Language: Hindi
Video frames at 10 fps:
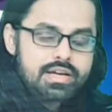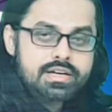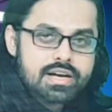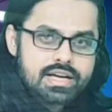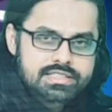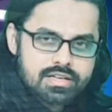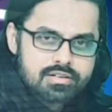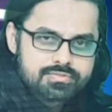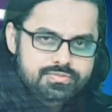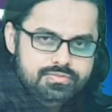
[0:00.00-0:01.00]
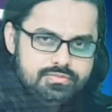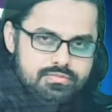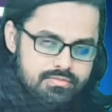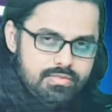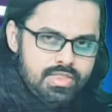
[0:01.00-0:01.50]
इंटरनेशनल
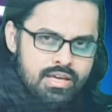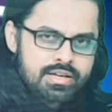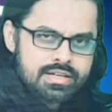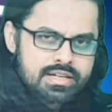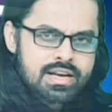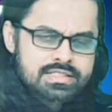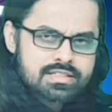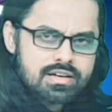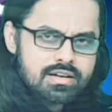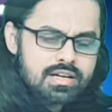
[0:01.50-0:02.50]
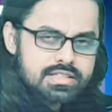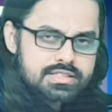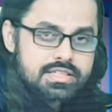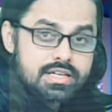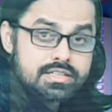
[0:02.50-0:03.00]
इंटरनेशनल
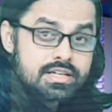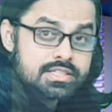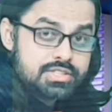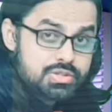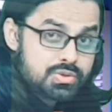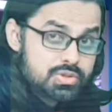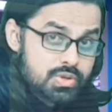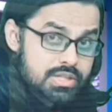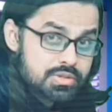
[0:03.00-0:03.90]
थिएटर इंस्टीट्यूट जो है